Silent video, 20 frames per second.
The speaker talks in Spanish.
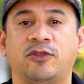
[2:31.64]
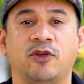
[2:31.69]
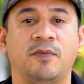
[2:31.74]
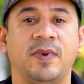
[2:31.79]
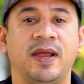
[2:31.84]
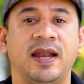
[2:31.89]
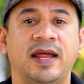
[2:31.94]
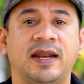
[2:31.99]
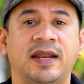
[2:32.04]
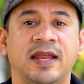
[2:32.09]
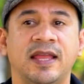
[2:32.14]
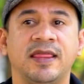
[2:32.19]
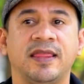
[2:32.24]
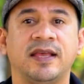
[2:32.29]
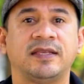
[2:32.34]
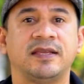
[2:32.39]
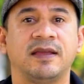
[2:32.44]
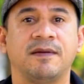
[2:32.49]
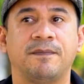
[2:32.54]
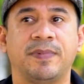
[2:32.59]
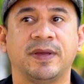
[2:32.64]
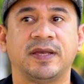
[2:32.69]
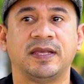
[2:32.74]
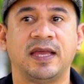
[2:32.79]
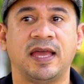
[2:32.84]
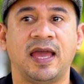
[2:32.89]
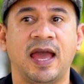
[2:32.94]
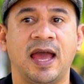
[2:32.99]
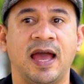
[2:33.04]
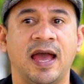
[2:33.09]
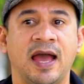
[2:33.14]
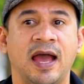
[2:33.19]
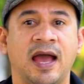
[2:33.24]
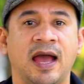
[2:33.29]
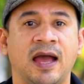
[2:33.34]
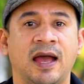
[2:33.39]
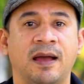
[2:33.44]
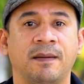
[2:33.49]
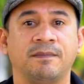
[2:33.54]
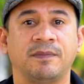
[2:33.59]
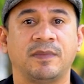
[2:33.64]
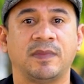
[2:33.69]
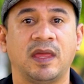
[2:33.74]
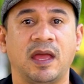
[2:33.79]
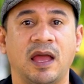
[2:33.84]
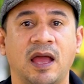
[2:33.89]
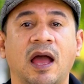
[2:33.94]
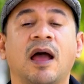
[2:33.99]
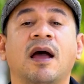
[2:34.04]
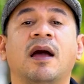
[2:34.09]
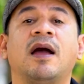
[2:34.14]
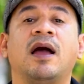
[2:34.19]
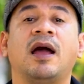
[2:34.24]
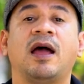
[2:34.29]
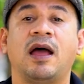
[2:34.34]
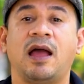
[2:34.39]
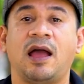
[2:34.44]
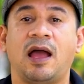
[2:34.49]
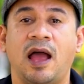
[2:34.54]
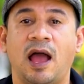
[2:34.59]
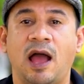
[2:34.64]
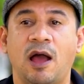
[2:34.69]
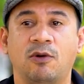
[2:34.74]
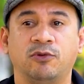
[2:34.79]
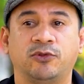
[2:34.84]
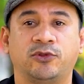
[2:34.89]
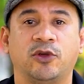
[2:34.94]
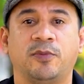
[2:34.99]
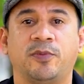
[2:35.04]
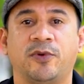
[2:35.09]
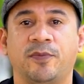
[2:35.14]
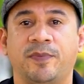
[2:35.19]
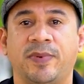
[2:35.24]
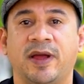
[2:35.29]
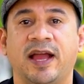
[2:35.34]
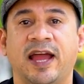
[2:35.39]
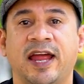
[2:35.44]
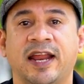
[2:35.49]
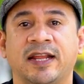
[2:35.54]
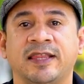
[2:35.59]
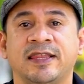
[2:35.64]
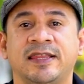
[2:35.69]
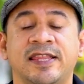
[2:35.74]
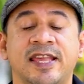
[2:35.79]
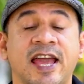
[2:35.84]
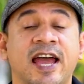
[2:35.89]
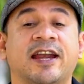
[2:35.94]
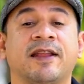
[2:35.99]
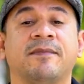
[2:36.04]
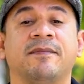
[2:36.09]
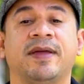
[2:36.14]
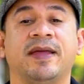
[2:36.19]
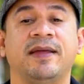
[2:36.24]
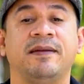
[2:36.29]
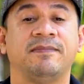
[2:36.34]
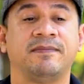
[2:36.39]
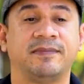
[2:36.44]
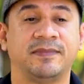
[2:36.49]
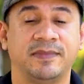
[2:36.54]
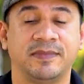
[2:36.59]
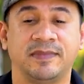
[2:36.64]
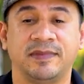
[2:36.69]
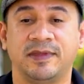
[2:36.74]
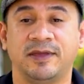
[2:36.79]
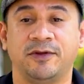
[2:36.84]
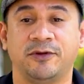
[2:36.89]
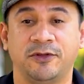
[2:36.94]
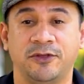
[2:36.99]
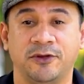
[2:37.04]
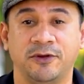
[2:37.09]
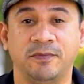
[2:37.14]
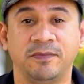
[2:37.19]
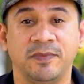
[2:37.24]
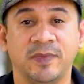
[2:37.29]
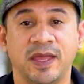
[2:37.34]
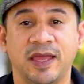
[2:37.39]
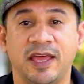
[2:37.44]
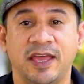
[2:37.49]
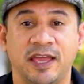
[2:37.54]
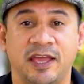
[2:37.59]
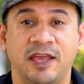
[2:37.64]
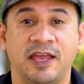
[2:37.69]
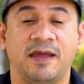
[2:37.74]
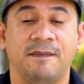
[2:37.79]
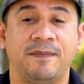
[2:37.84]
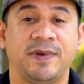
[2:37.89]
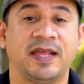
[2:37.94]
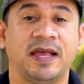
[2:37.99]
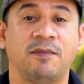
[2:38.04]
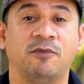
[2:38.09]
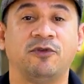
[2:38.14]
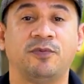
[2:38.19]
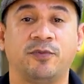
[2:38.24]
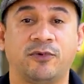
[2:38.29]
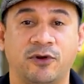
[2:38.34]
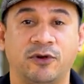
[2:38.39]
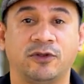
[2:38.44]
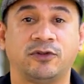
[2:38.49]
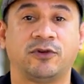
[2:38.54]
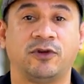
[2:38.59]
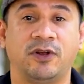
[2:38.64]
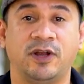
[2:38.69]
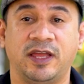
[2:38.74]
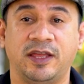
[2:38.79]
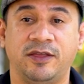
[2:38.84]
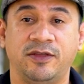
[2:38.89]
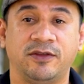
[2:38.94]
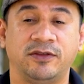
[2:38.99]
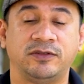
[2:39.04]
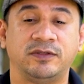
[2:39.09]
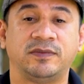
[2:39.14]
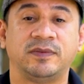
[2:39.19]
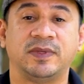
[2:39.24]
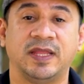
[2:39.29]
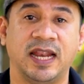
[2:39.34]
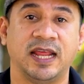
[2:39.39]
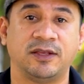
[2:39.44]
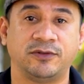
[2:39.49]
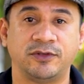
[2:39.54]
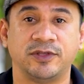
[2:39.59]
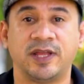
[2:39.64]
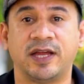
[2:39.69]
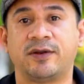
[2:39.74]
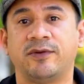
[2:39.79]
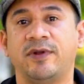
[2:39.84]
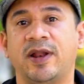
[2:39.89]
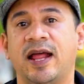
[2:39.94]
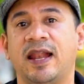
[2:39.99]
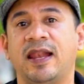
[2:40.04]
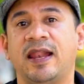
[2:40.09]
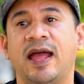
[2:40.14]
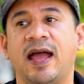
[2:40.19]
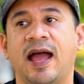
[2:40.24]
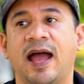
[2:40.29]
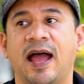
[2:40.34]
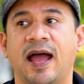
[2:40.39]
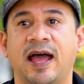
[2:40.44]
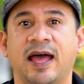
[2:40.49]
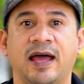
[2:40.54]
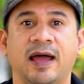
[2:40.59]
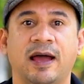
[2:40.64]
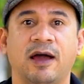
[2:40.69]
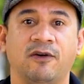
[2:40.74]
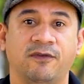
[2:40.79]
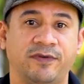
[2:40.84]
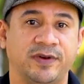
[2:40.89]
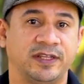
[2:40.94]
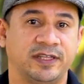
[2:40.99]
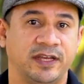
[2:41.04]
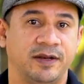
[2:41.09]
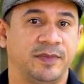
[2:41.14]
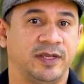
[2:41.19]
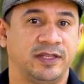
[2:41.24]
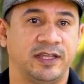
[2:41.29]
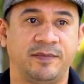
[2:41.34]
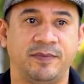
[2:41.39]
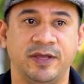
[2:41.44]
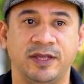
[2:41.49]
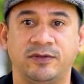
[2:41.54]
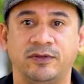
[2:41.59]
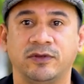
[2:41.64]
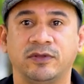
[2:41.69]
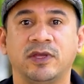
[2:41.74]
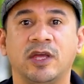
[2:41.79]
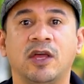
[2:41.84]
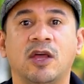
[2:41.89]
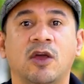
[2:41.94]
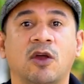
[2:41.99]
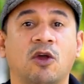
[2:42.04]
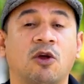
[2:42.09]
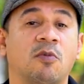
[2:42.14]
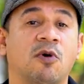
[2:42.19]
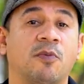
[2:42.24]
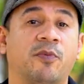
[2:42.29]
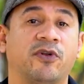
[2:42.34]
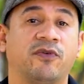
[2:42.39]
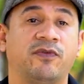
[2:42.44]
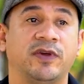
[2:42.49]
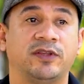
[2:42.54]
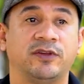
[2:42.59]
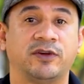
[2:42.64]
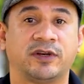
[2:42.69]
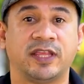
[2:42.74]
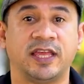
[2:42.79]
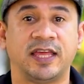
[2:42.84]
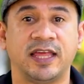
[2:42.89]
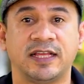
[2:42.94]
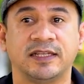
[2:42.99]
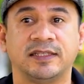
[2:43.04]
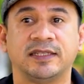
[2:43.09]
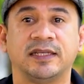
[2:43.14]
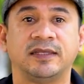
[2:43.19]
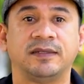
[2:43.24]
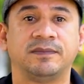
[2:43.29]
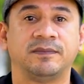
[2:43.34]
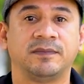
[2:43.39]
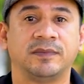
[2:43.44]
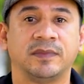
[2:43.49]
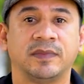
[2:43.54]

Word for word: Tomé las riendas y empecé a autopropagandiarme digo yo, y empezamos por los colegios de la zona rural a ofrecer mis servicios como profesor de danzas